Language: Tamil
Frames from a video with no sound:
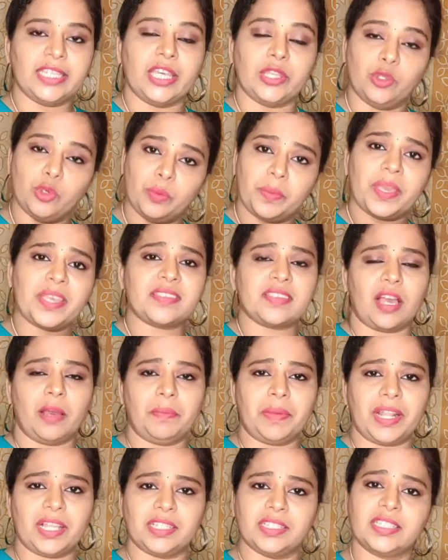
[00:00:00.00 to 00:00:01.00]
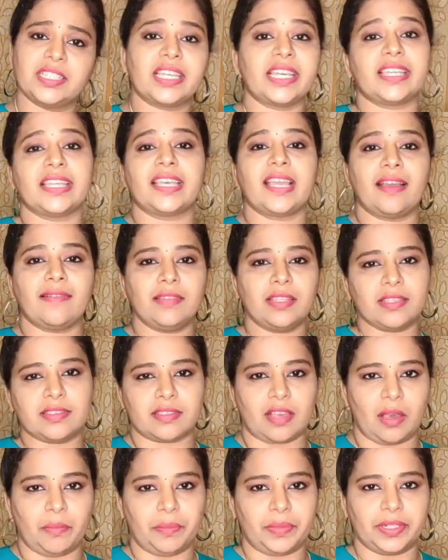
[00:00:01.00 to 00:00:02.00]
எதுவுமே சாப்பிடாததுக்கு எதையாவது
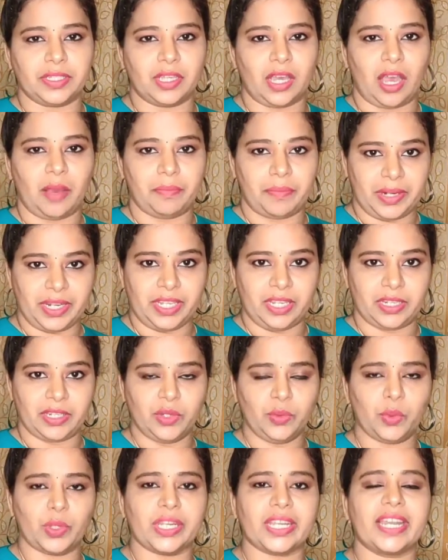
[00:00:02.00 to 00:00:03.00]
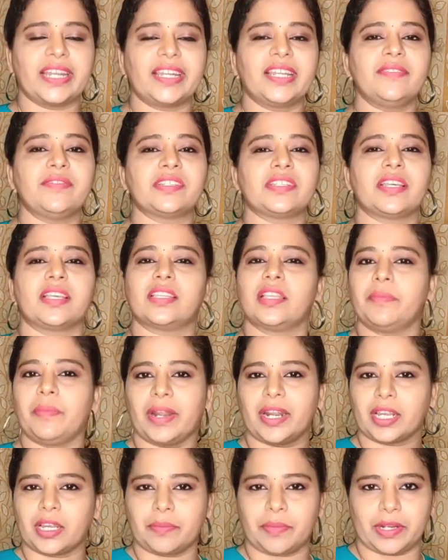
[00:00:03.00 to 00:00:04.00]
சாப்பிடு அப்படின்னு ஒரு கெட்ட விஷயத்த
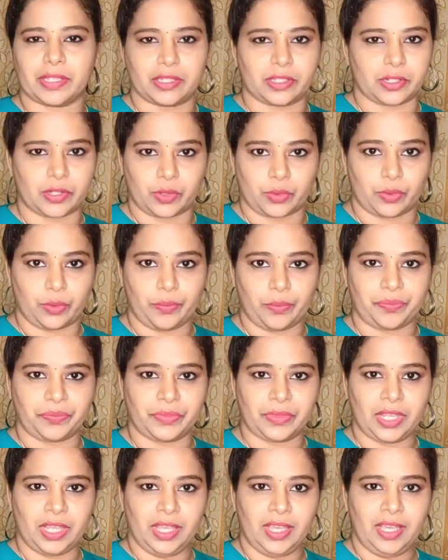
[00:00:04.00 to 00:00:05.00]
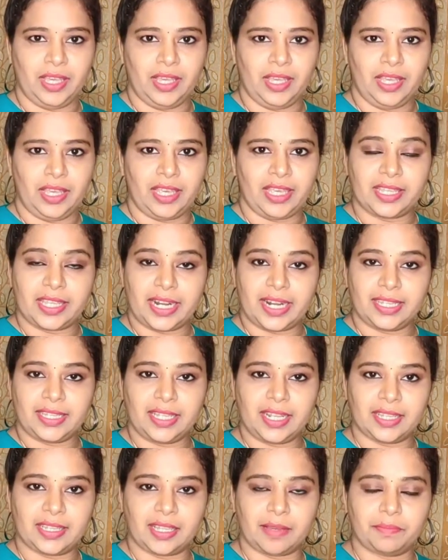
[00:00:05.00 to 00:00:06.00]
பழக்கப்படுத்திட்டு இருக்கோம் இந்த
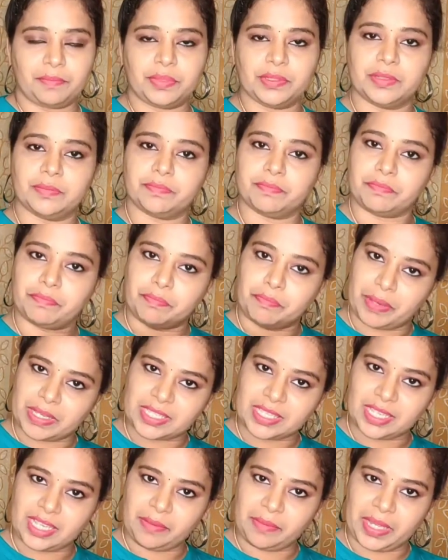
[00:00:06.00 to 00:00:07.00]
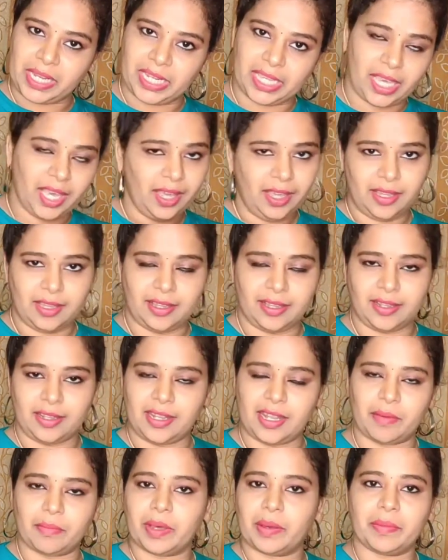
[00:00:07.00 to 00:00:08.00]
இடத்துல தப்பு பசங்க மேலேயா
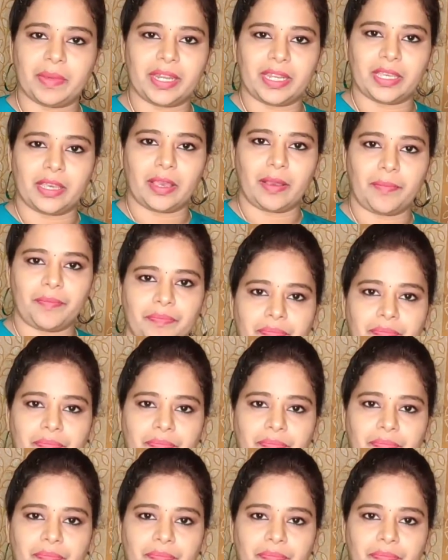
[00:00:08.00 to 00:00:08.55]
நம்ம சொல்லி